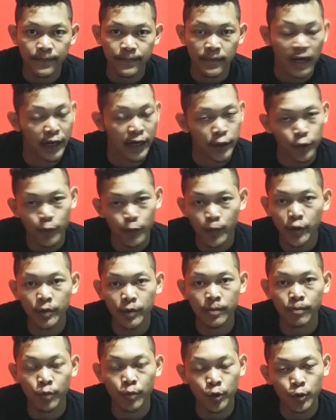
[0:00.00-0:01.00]
Dan itu
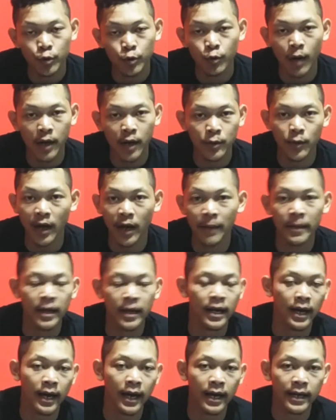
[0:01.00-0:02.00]
pun butuh waktu
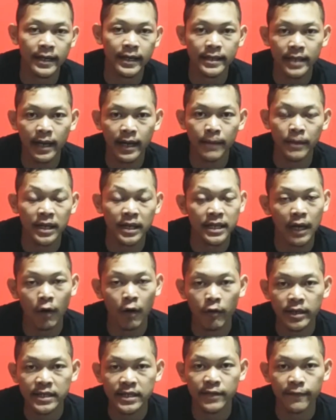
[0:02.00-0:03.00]
lama agar kita
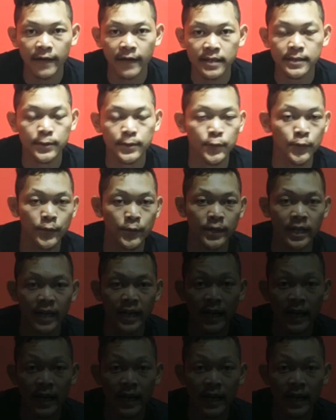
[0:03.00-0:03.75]
mengetahui sifat sesungguhnya